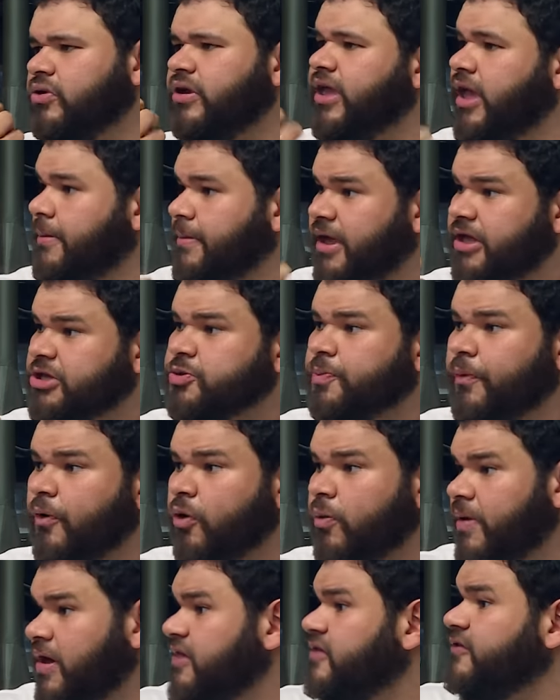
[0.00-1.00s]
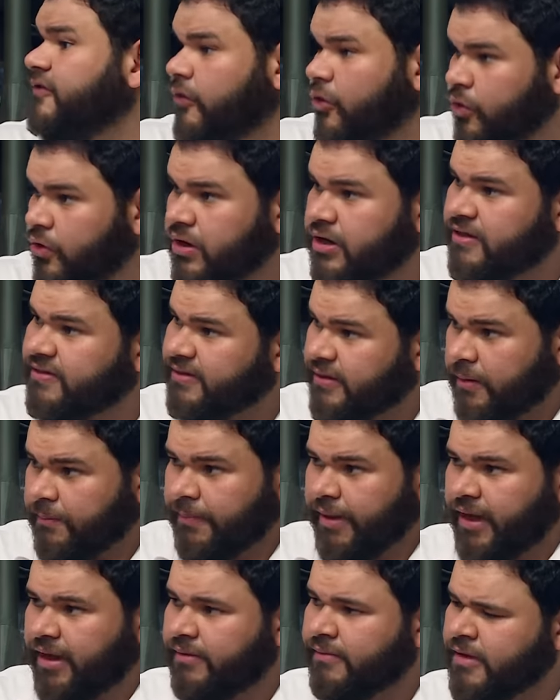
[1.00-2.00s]
que remete um pouco mais flores
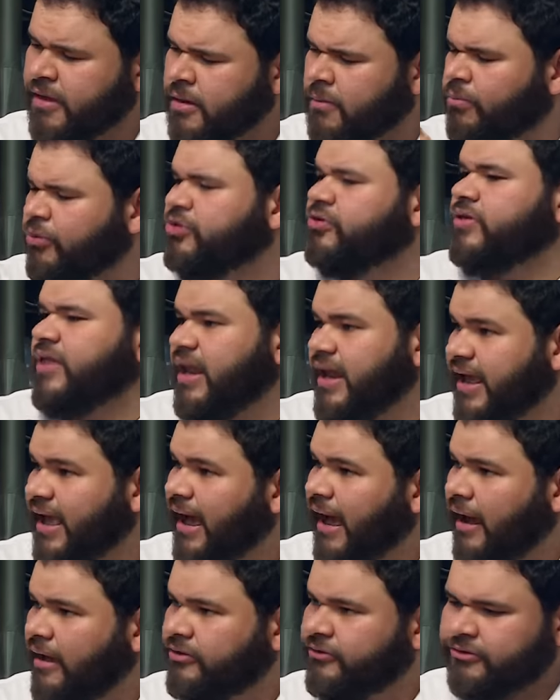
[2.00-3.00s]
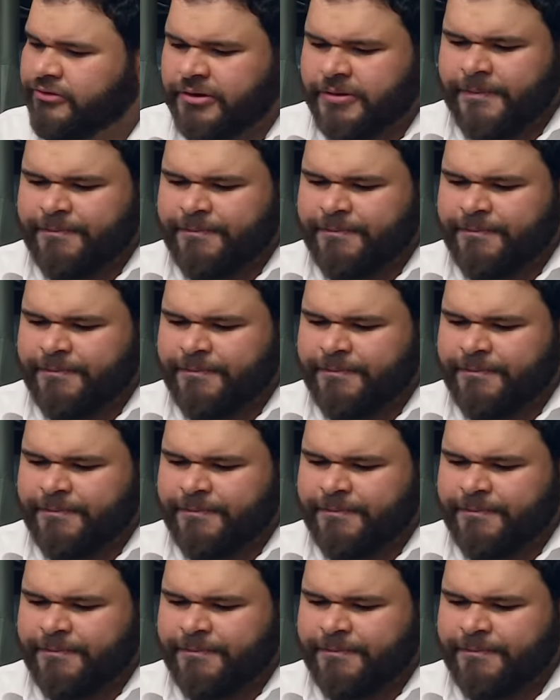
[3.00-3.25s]
também, muito delicado.